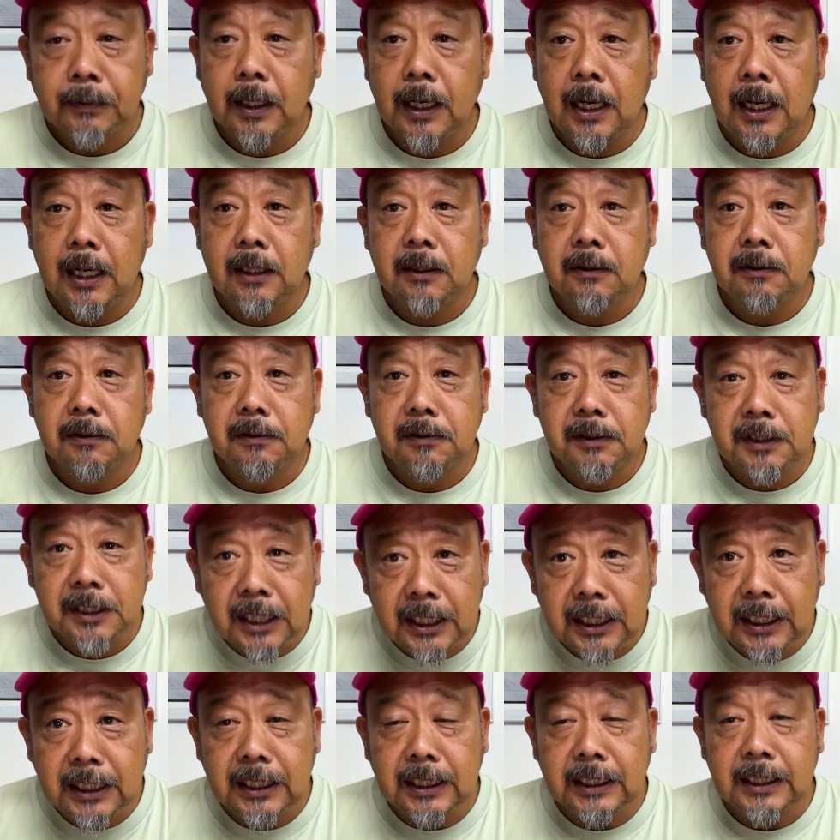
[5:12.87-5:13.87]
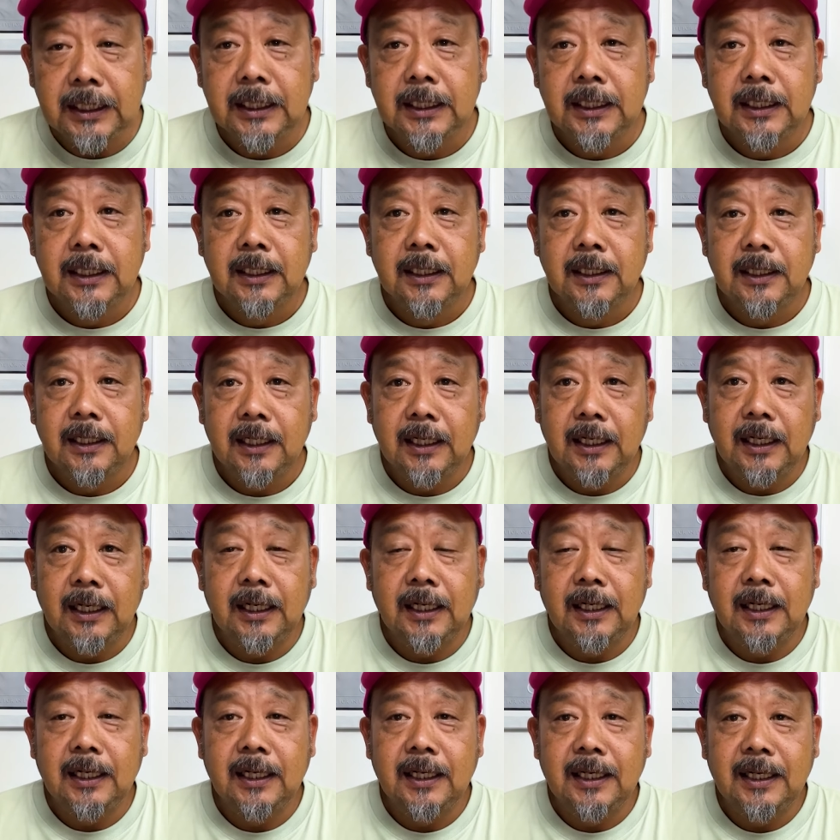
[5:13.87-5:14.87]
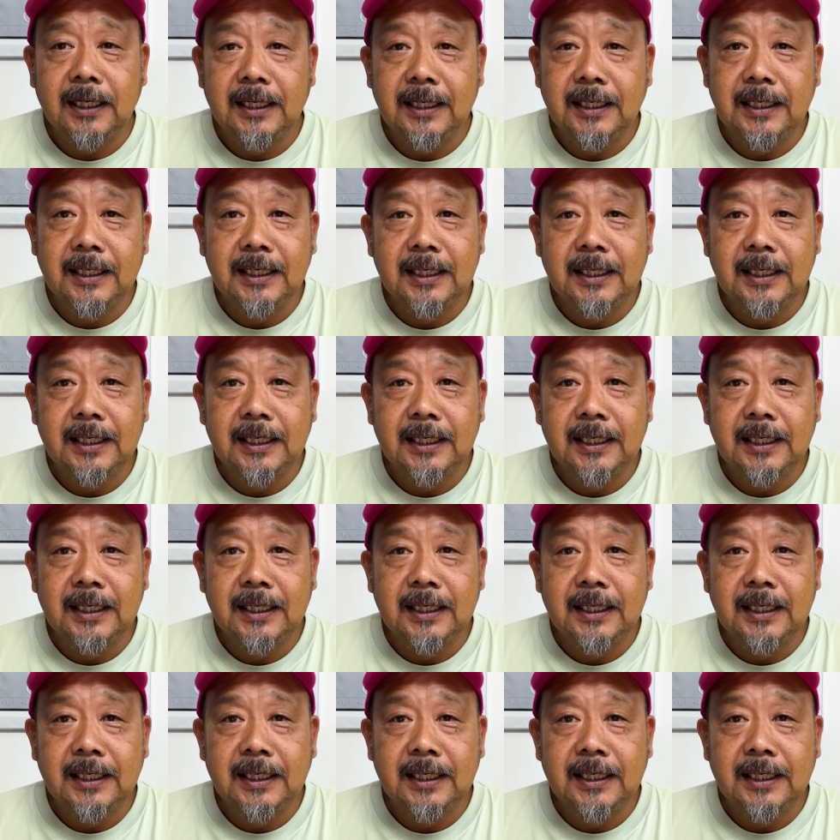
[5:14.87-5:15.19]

あの、ぜひ、えー、